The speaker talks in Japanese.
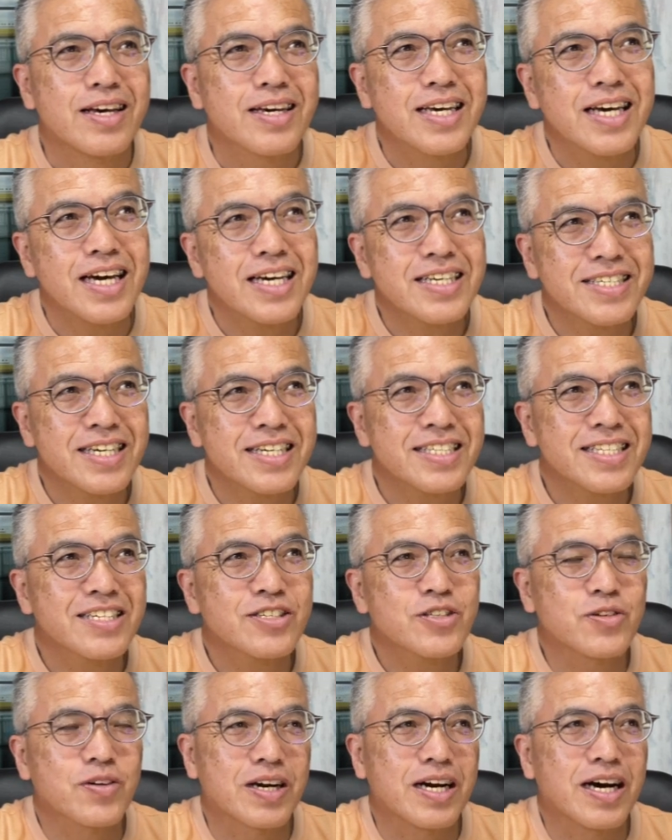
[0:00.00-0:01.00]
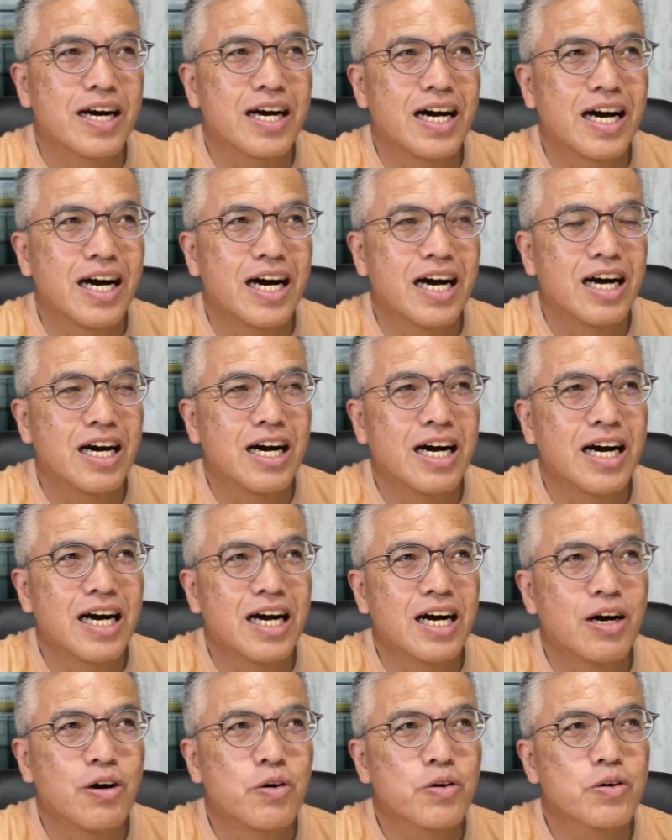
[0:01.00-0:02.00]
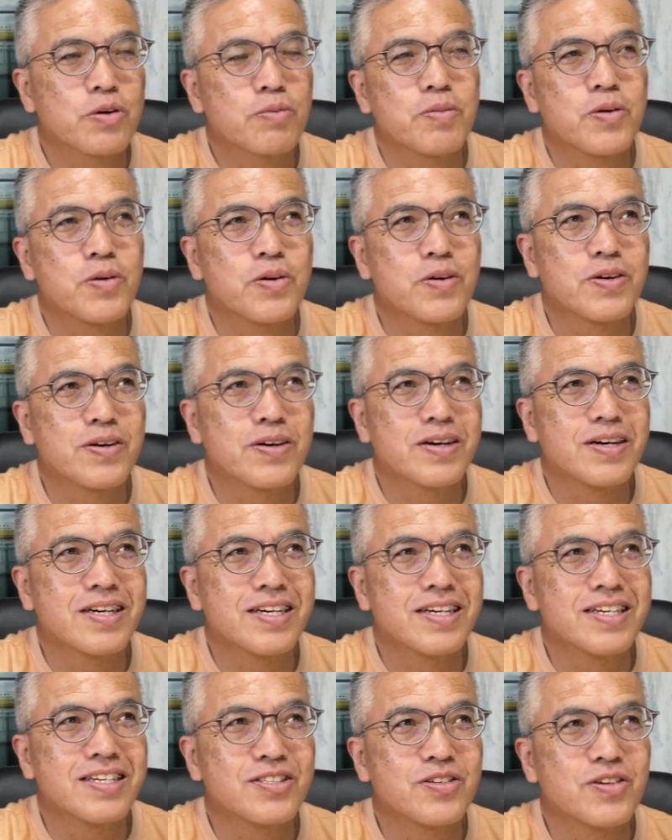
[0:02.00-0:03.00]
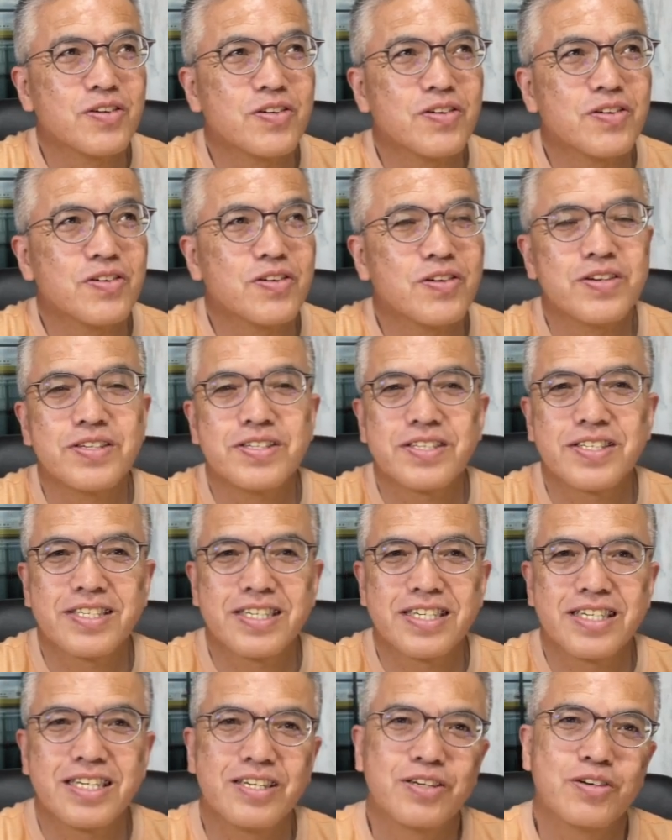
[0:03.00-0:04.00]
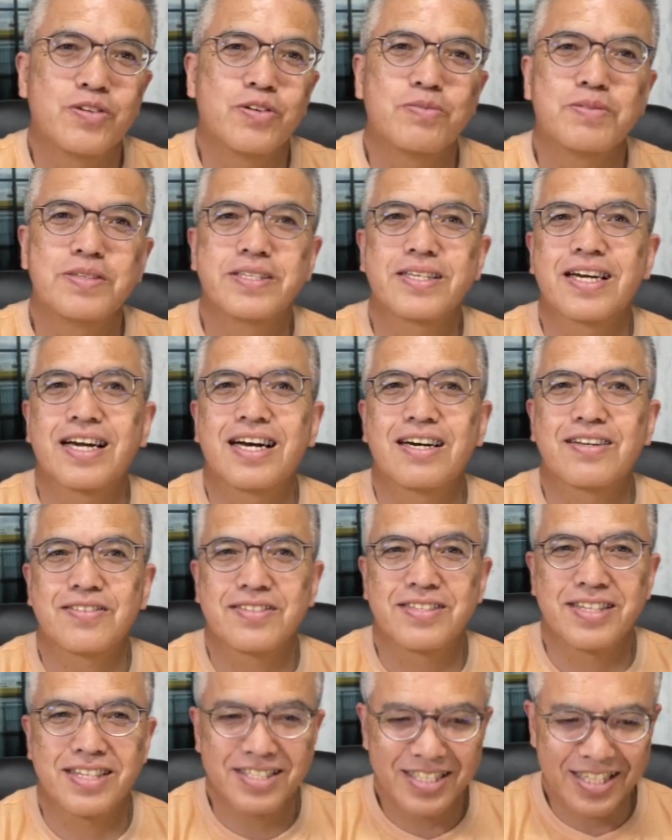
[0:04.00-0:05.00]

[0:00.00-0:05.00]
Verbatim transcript: けいちゃんですとか、ホルモンの美味しいお店があるんです